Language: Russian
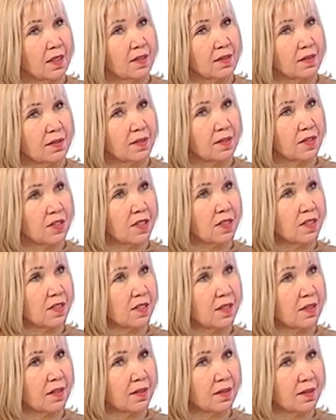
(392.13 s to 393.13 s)
а,
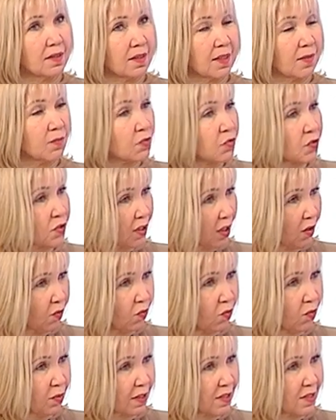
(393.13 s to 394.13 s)
дети Амурской
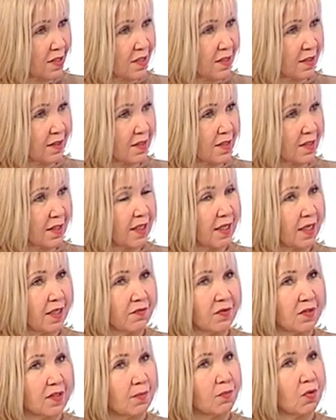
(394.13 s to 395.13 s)
области
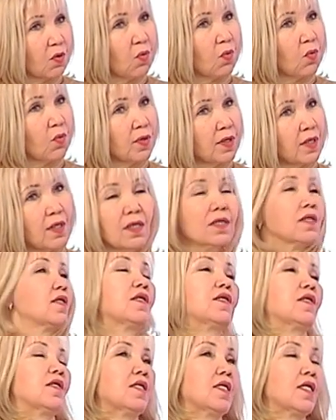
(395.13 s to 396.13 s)
стоят в этом хоре,
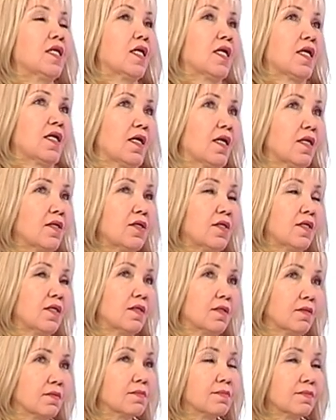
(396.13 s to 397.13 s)
и
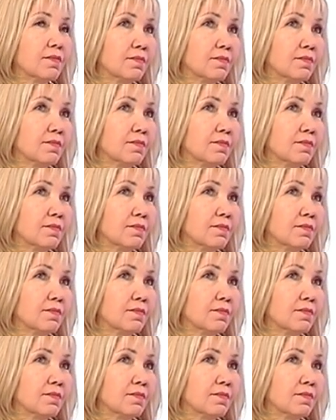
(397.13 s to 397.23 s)
они